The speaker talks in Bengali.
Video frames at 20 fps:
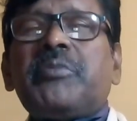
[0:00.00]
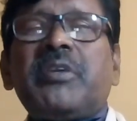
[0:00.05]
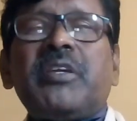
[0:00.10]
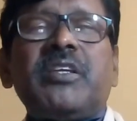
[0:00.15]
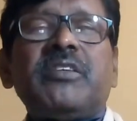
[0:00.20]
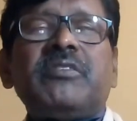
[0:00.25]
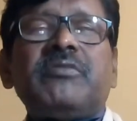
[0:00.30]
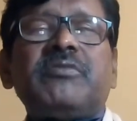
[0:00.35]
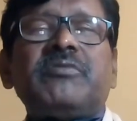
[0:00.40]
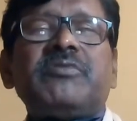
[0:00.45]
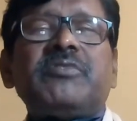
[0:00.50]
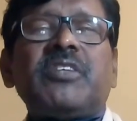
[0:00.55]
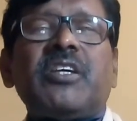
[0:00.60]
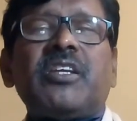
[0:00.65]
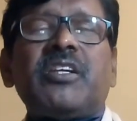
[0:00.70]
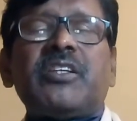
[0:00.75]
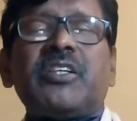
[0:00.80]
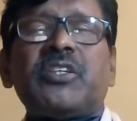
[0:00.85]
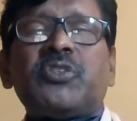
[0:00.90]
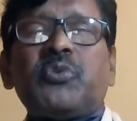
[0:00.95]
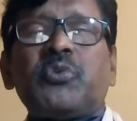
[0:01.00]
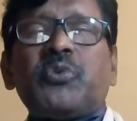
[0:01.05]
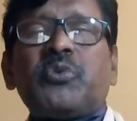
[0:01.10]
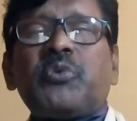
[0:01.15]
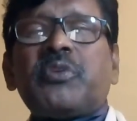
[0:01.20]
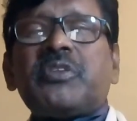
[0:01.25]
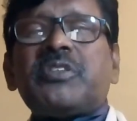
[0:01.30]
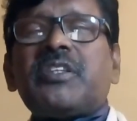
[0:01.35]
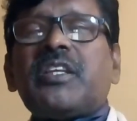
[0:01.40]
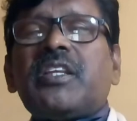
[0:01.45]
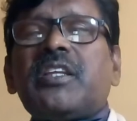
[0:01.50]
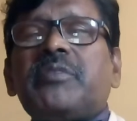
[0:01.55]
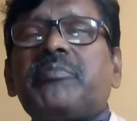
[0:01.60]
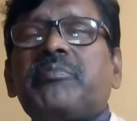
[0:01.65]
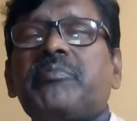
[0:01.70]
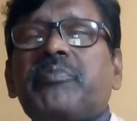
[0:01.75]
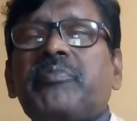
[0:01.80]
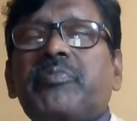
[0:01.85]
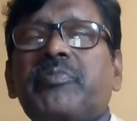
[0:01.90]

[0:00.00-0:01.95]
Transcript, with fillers: আমি এই চ্যানেলটা শুরু করেছিলাম